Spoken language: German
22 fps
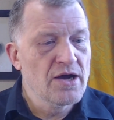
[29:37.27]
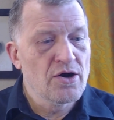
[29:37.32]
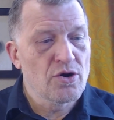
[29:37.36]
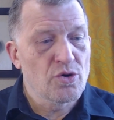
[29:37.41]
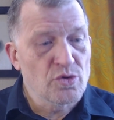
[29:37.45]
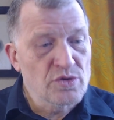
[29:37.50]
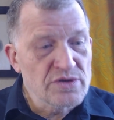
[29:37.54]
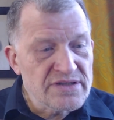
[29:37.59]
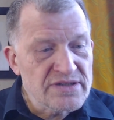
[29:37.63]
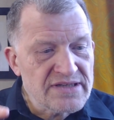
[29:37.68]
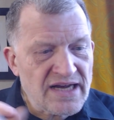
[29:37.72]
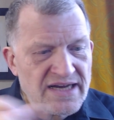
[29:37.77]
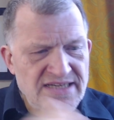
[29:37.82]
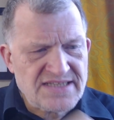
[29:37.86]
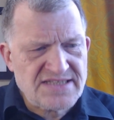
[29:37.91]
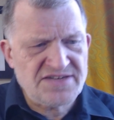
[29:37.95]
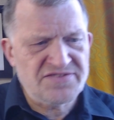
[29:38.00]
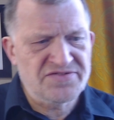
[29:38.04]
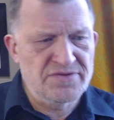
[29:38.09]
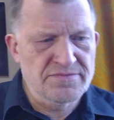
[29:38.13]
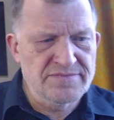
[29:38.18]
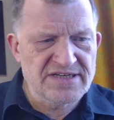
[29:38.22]
Und das
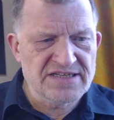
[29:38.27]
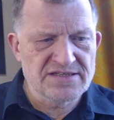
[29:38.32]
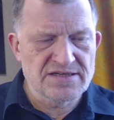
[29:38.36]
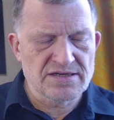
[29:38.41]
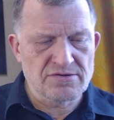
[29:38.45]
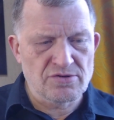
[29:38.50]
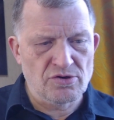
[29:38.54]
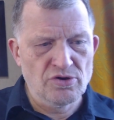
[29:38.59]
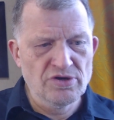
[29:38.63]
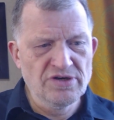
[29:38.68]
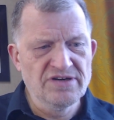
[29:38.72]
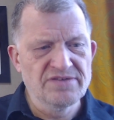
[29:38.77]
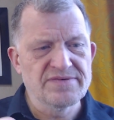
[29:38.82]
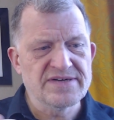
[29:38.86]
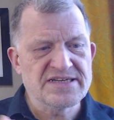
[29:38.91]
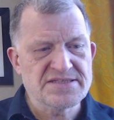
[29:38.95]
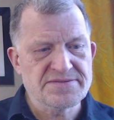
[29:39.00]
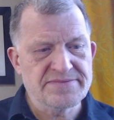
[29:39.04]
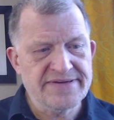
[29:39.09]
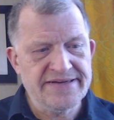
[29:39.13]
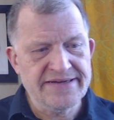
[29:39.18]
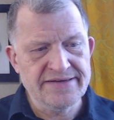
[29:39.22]
ist für mich der Grund,
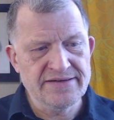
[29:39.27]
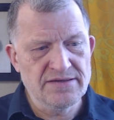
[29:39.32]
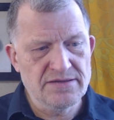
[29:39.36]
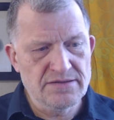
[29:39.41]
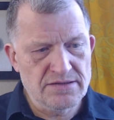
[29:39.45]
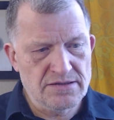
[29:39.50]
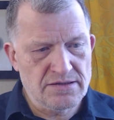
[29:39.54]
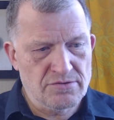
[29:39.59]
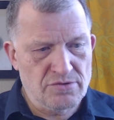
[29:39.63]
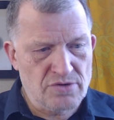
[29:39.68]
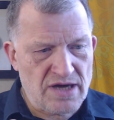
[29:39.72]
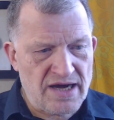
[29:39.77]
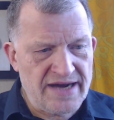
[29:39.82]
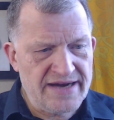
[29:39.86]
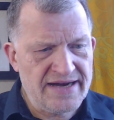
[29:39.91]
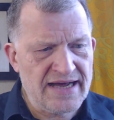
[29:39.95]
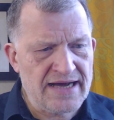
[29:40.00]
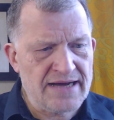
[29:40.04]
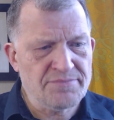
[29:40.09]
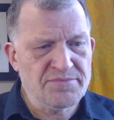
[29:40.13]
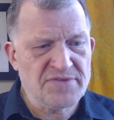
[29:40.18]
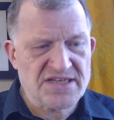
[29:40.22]
weswegen die
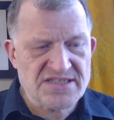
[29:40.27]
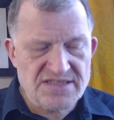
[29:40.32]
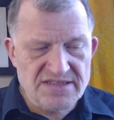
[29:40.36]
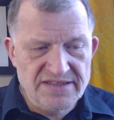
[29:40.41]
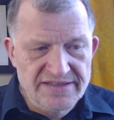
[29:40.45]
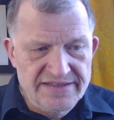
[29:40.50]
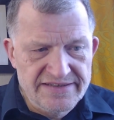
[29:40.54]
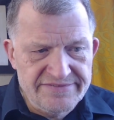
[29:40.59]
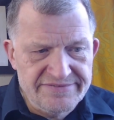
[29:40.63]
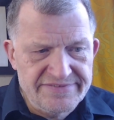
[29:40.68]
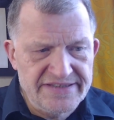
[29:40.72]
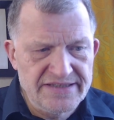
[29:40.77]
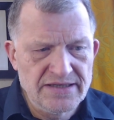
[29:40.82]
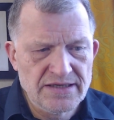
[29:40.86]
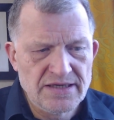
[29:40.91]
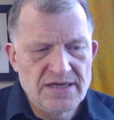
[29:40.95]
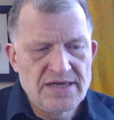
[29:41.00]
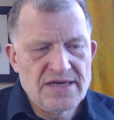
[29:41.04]
Ukrainer haben das irgendwie,